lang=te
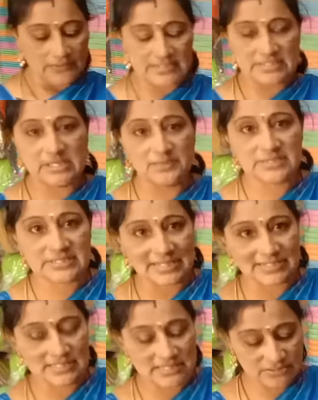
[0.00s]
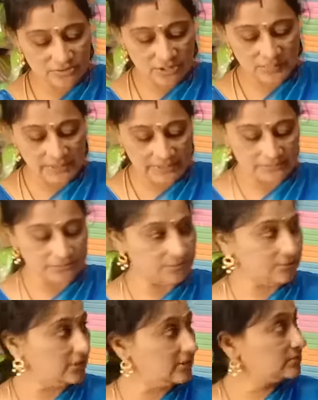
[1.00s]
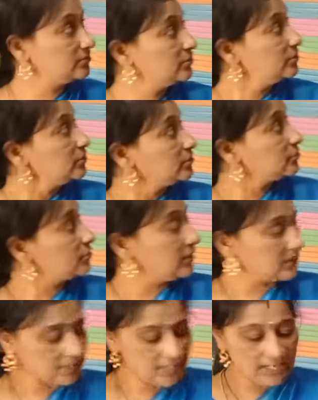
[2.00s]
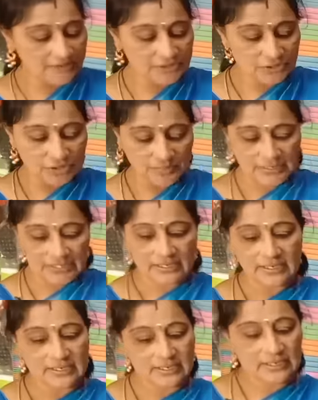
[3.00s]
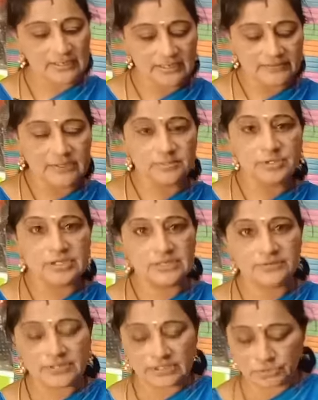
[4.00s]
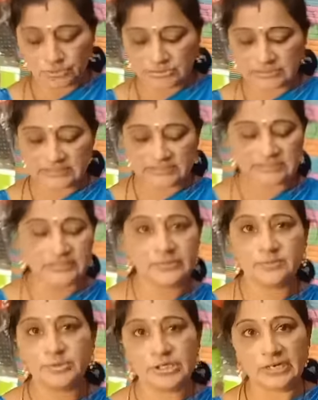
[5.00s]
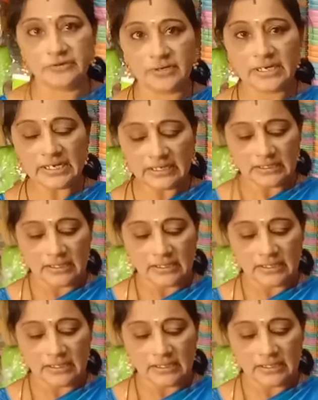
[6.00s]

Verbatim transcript: వెజిటేబుల్స్ కట్ చేసుకొని పెట్టుకుంటుంటారు సో ఇట్లా అవి కూడా మనకి ఇక్కడ అవైలబిలిటీ ఉన్నాయి టూ సైజెస్ అవైలబిలిటీ ఉన్నాయి